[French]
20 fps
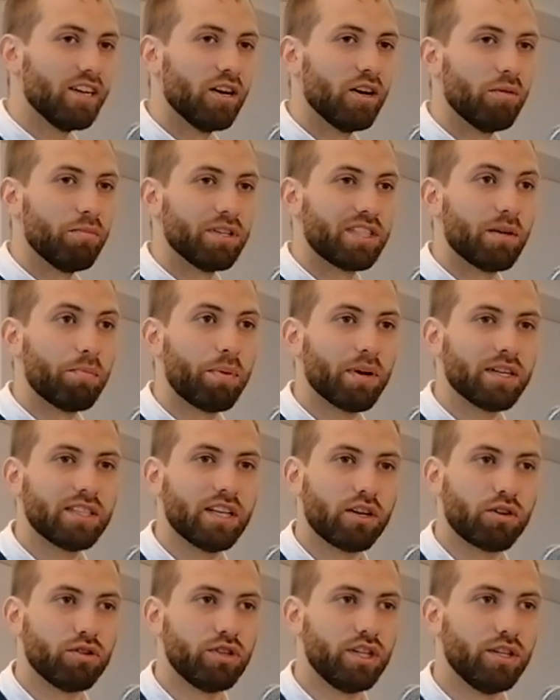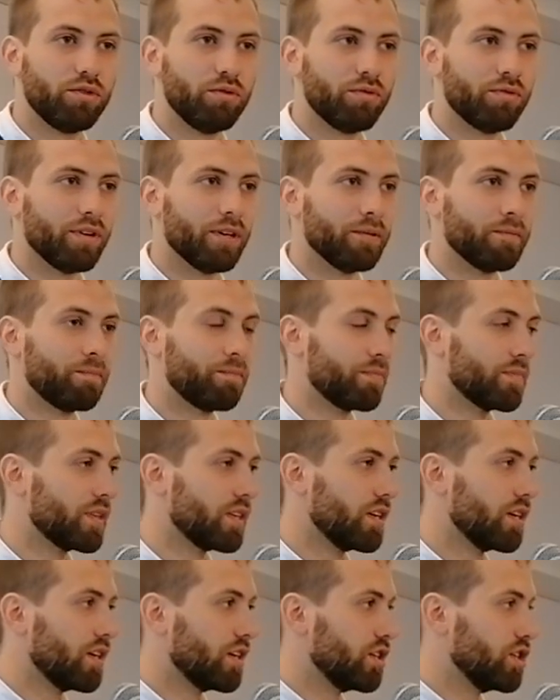Mais euh, mais c'est pas ça que Jésus fait.
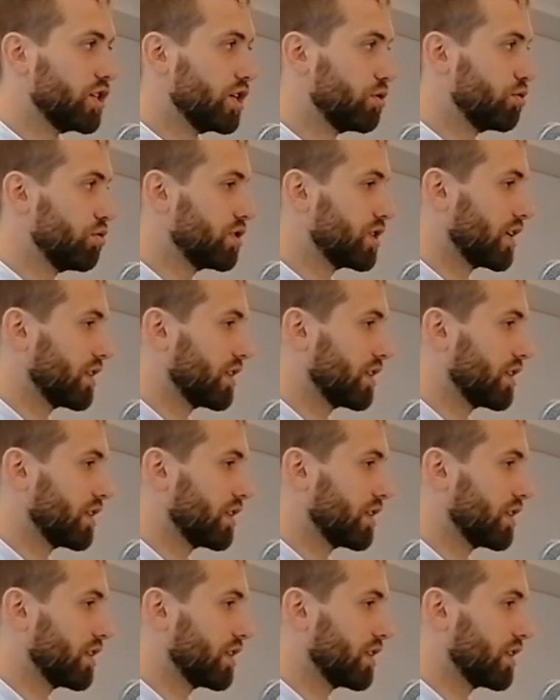Jésus